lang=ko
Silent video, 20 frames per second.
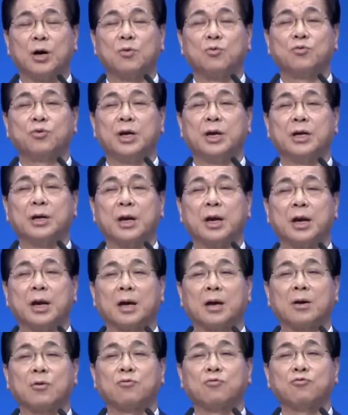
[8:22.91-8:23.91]
우리에게
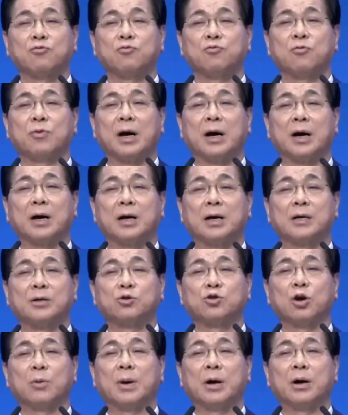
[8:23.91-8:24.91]
꿈과
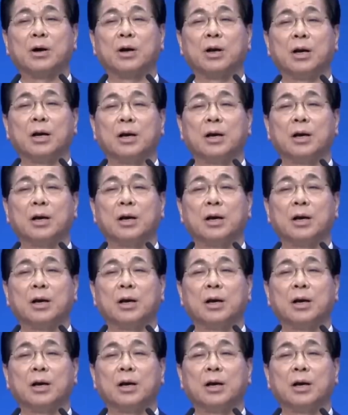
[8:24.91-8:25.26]
소망을